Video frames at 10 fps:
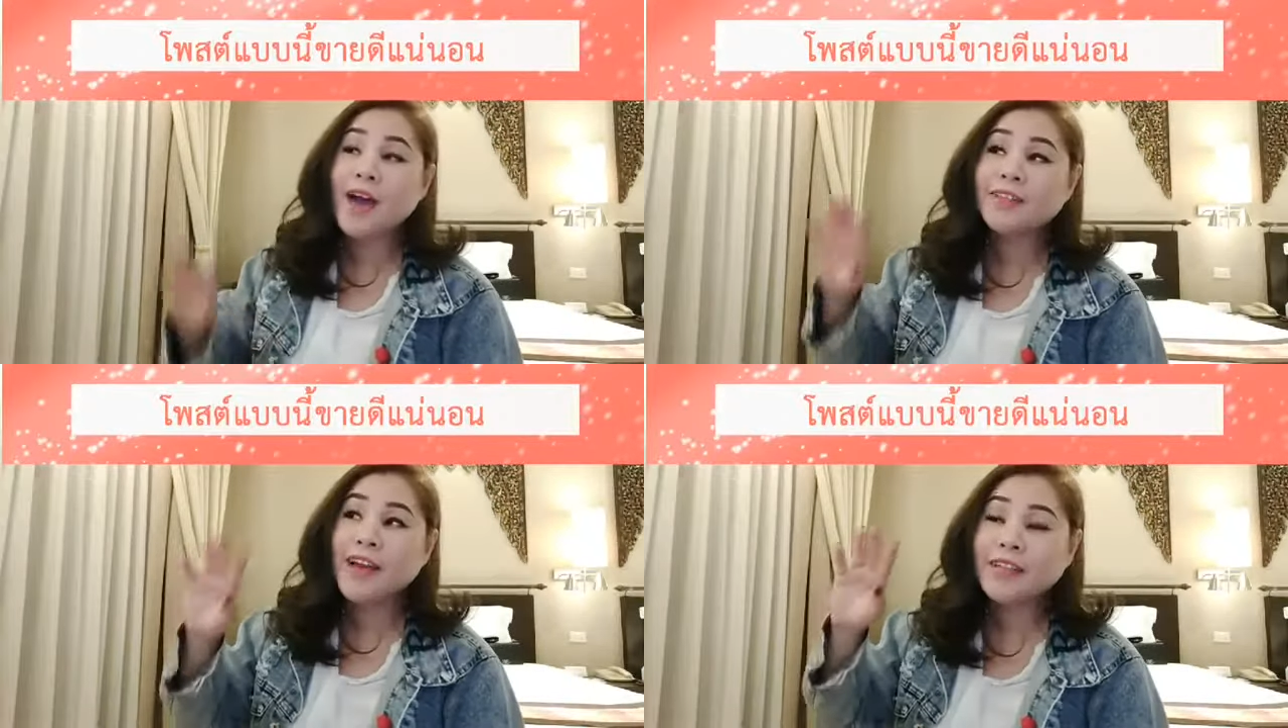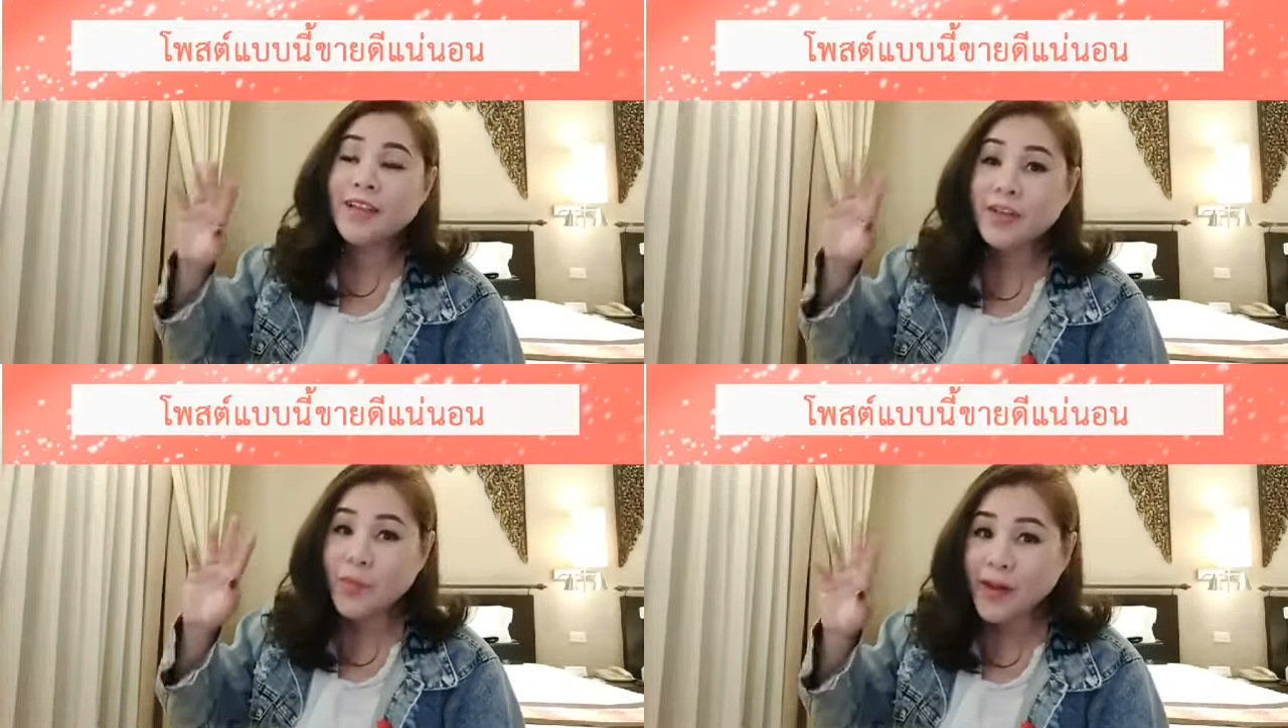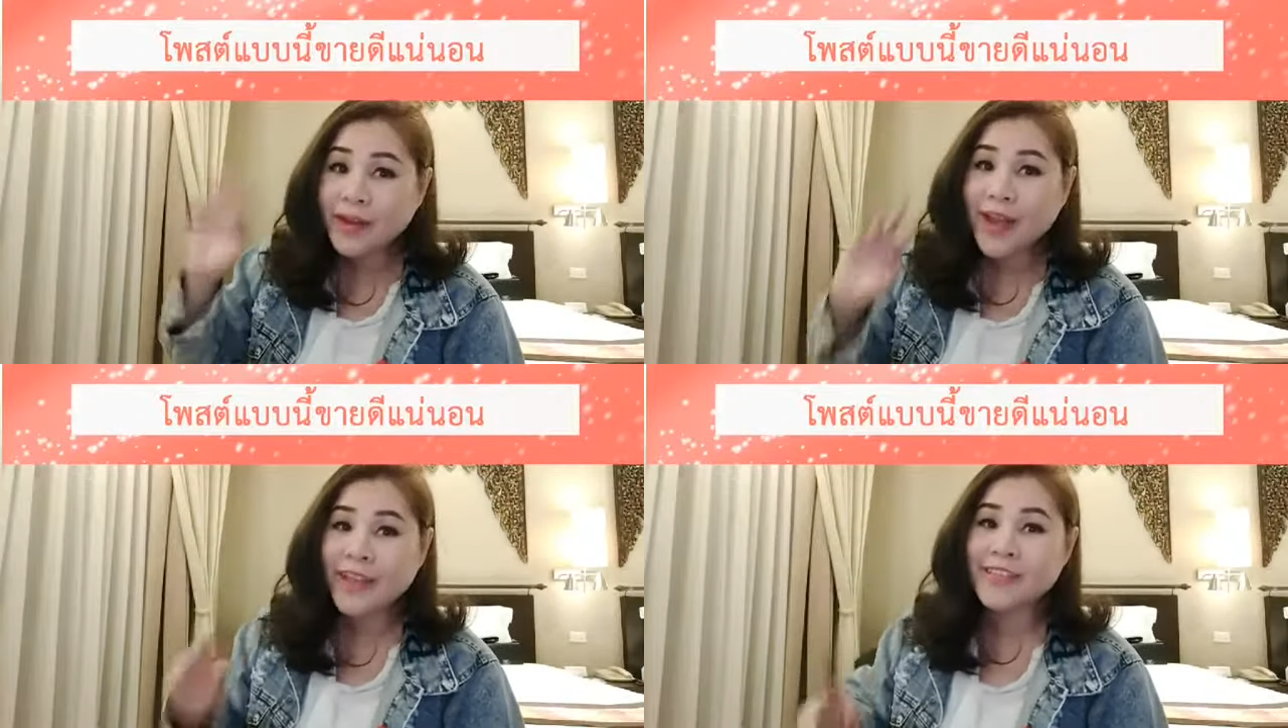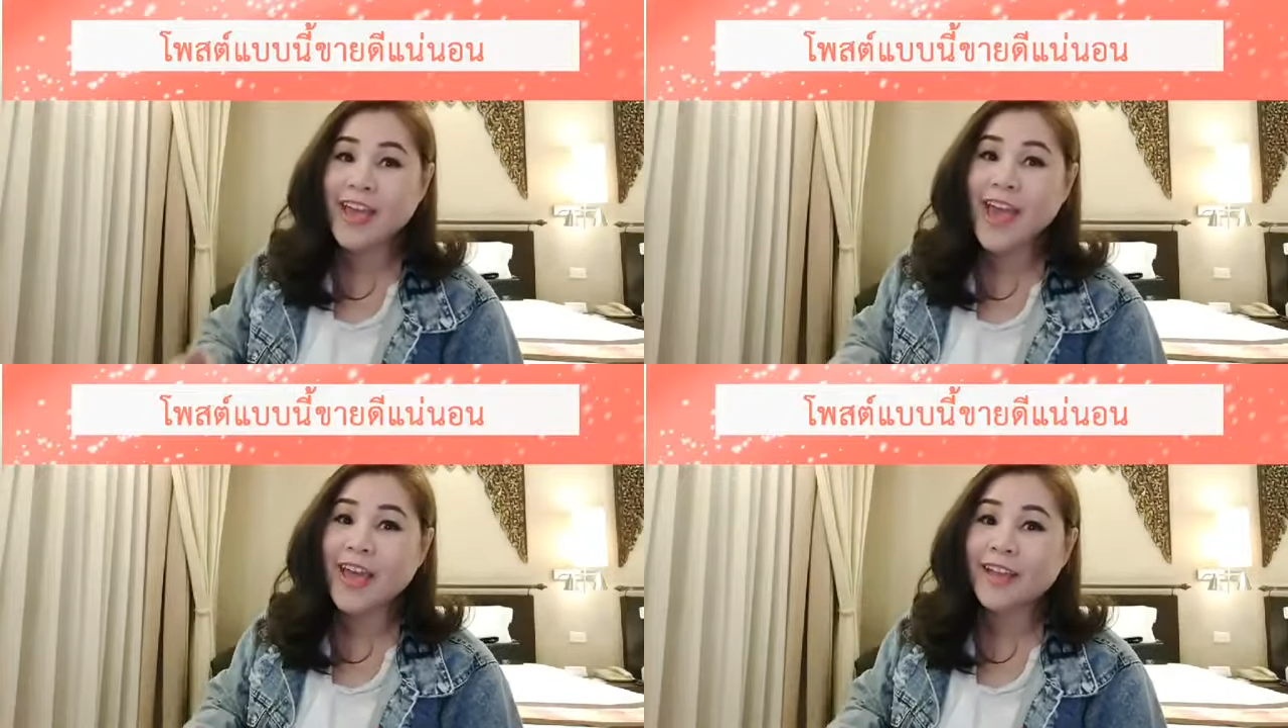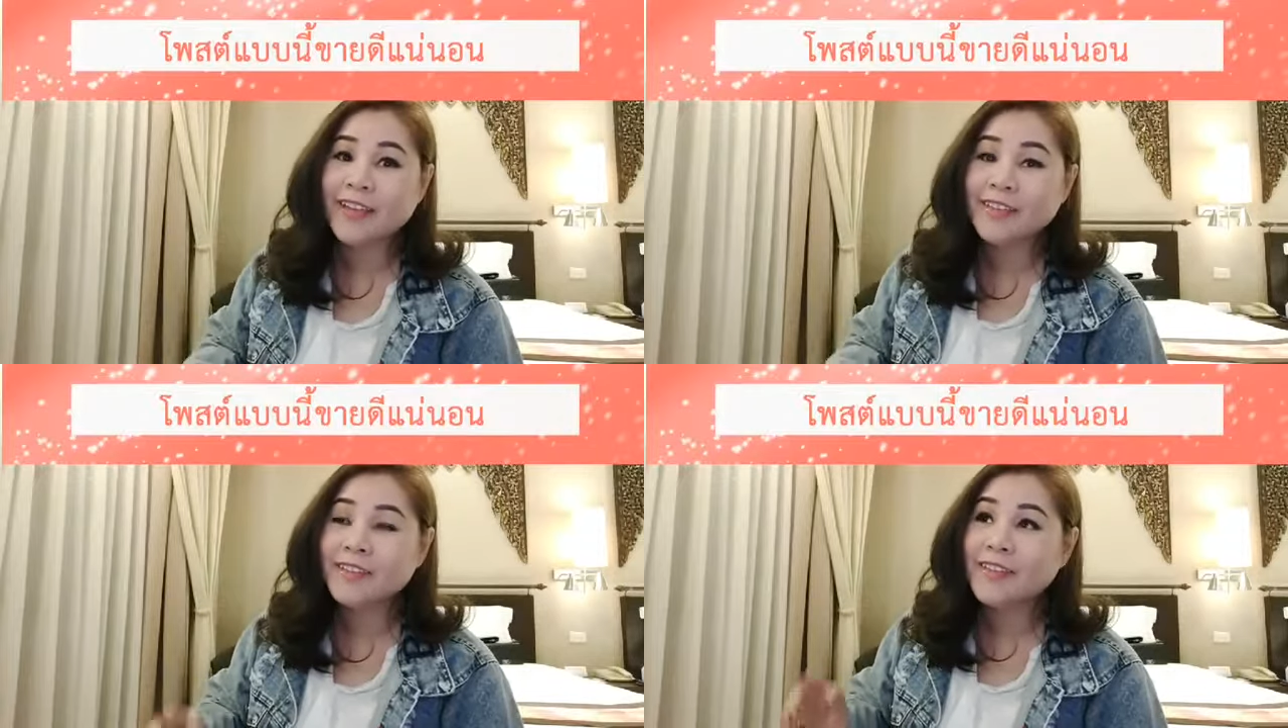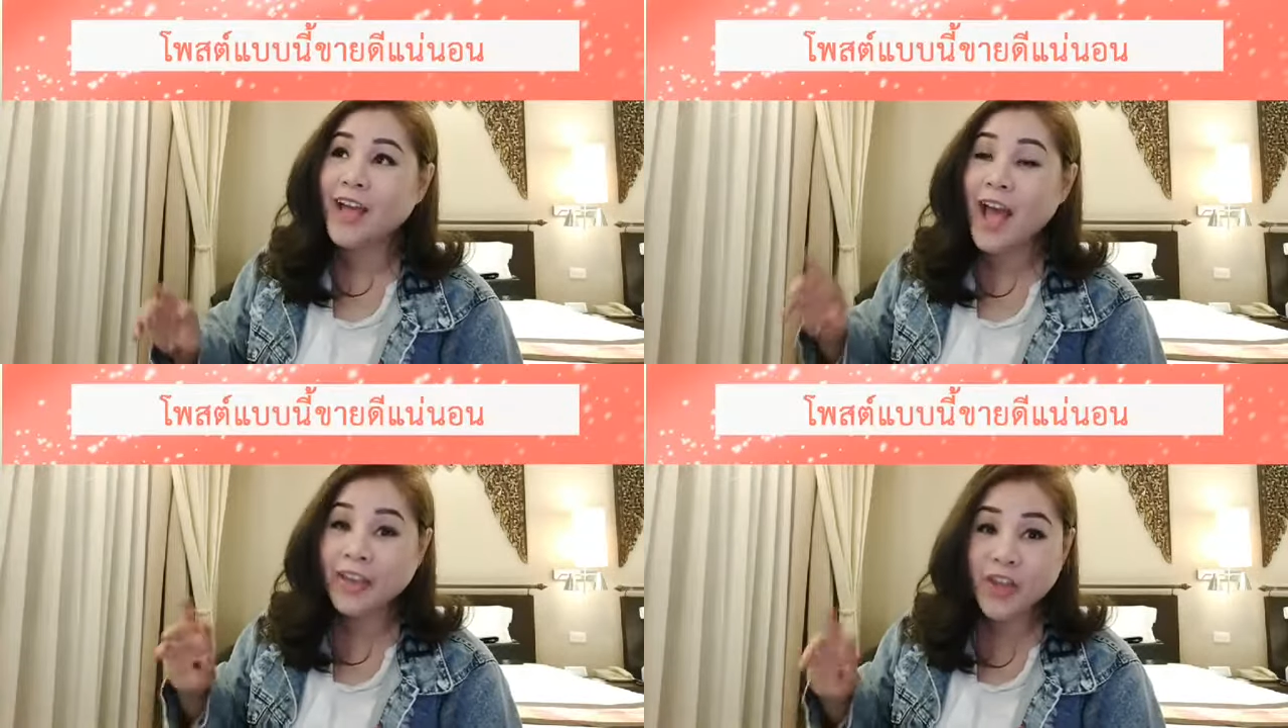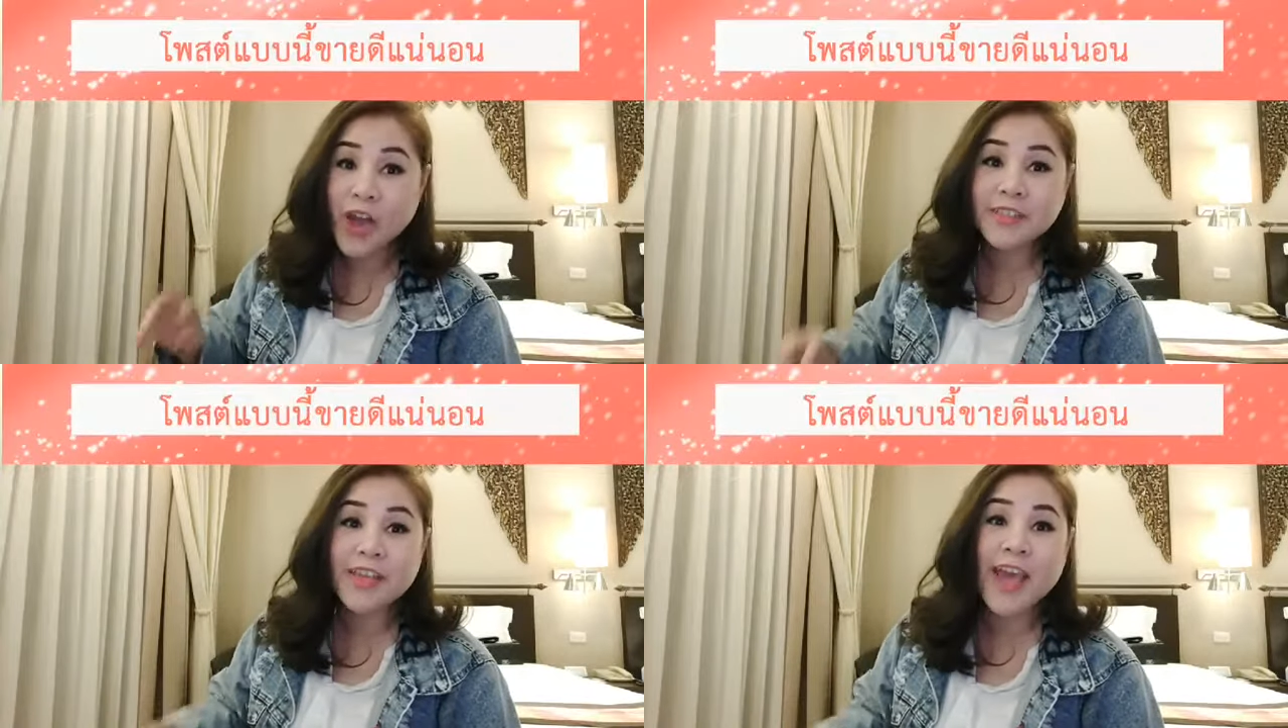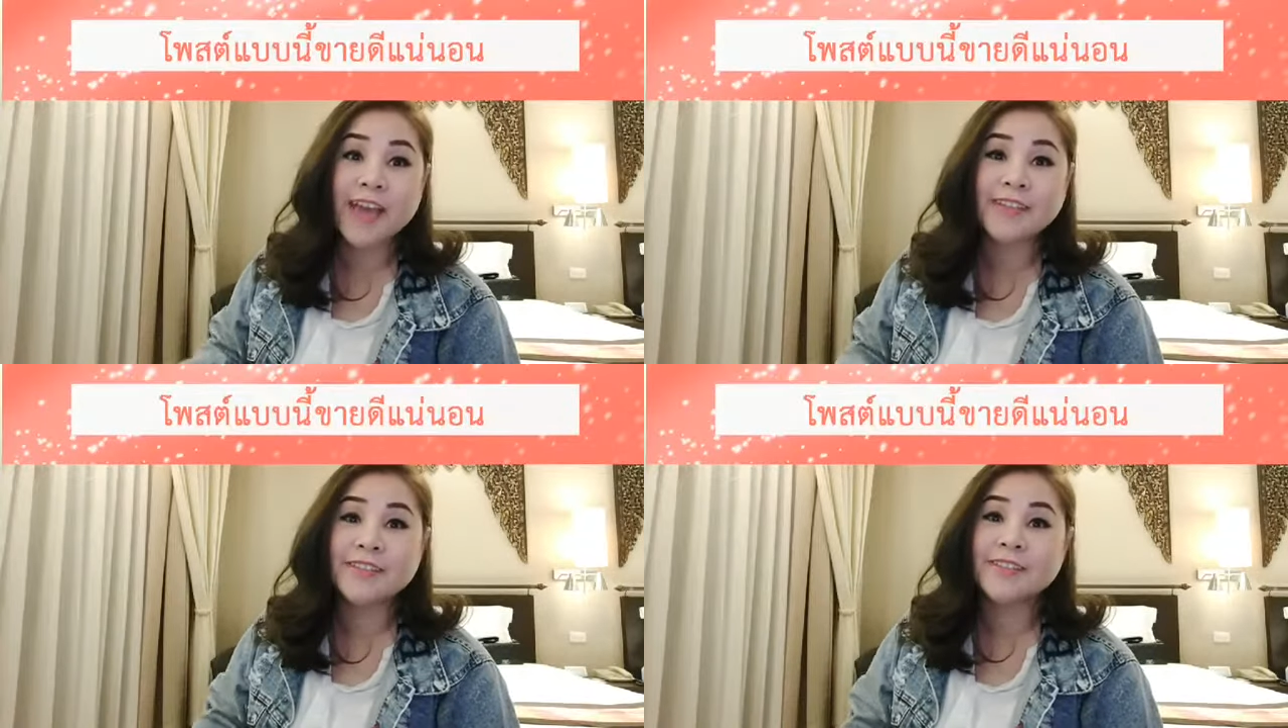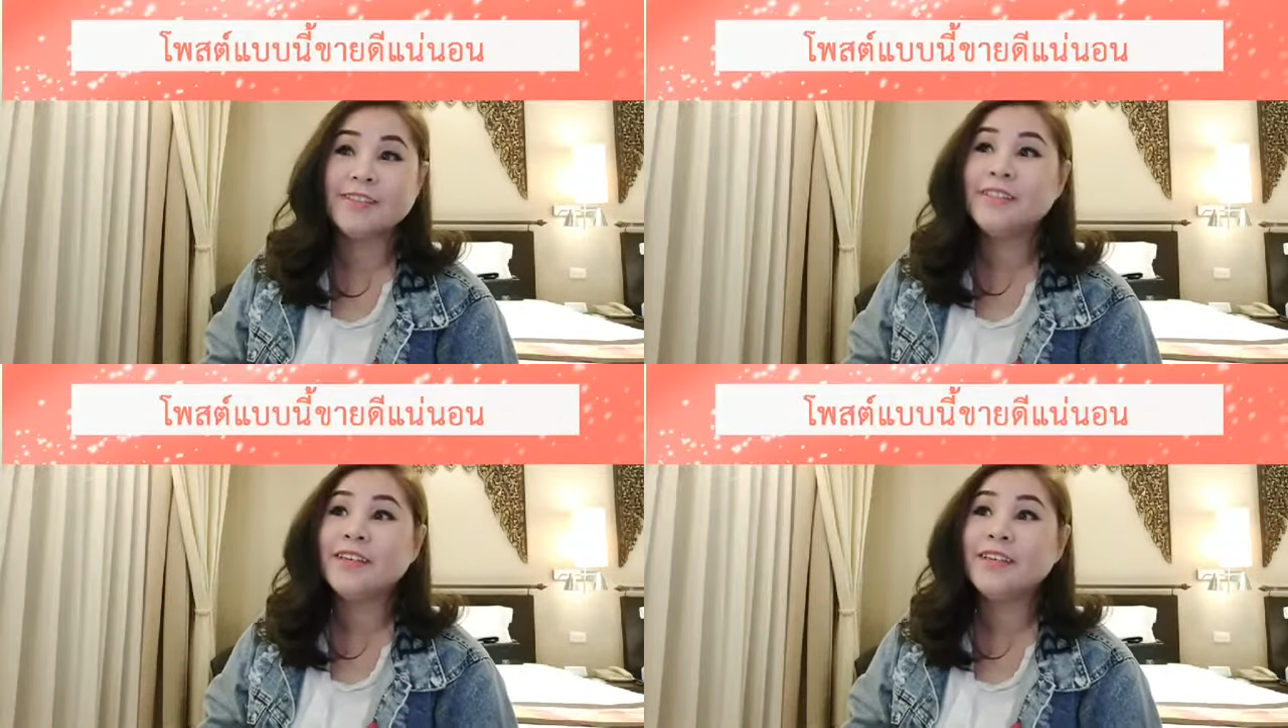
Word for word: ถ้าเกิดว่าใครแชร์นะ ยอดแชร์ถึง